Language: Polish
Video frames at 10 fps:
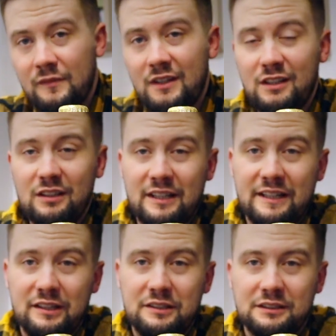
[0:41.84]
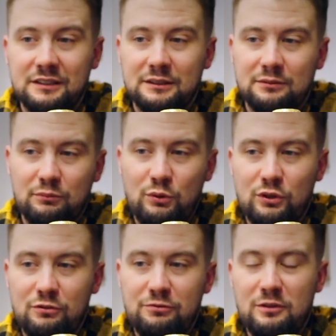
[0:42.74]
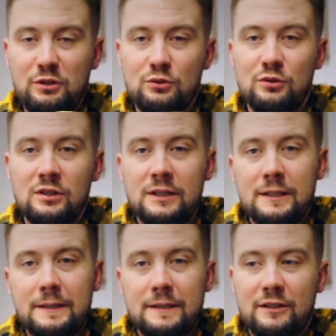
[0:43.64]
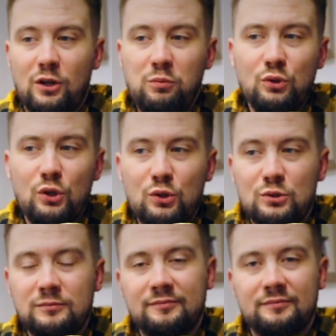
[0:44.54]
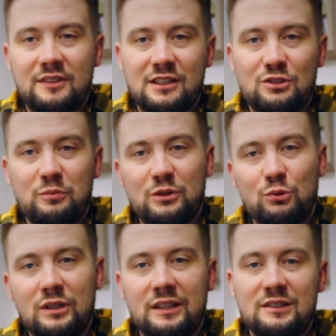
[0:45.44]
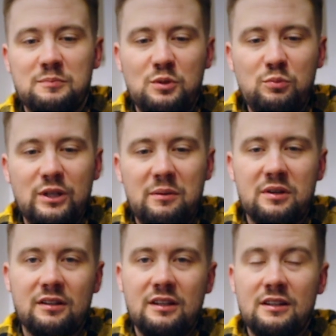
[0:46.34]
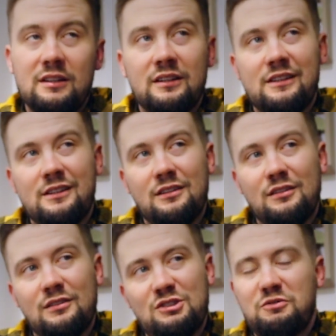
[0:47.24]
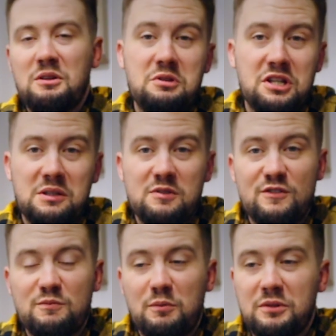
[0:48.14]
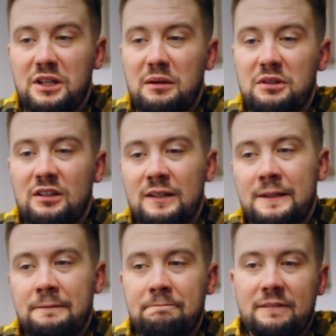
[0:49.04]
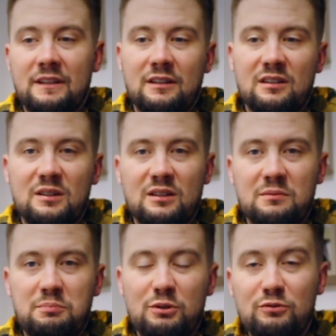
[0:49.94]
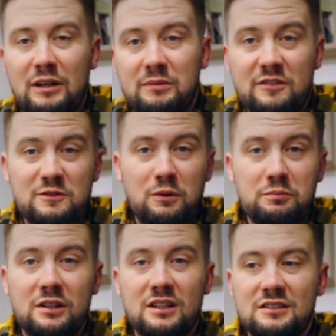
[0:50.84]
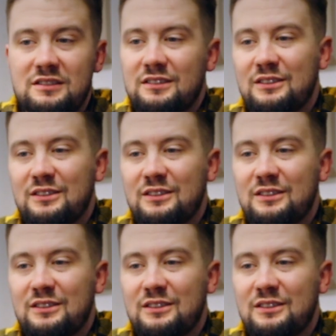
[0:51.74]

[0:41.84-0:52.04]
i tak jak było to w filmiku o Brudogu, tak sobie tutaj spróbujemy, cofniemy się jakimiś wspomnieniami, porównamy te wspomnienia z